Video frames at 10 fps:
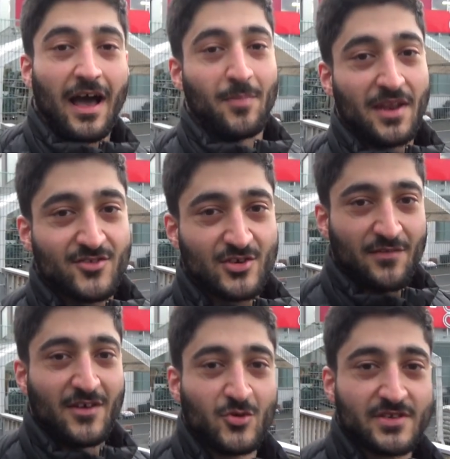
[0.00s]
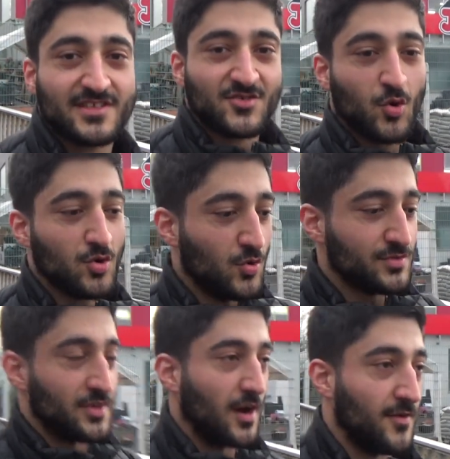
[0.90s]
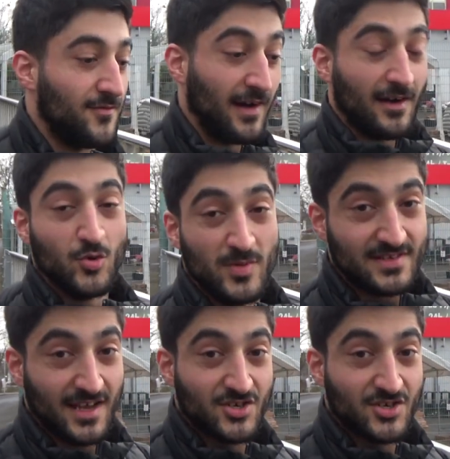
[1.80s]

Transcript: hat man natürlich einfach durchgezogen und ja, war übelst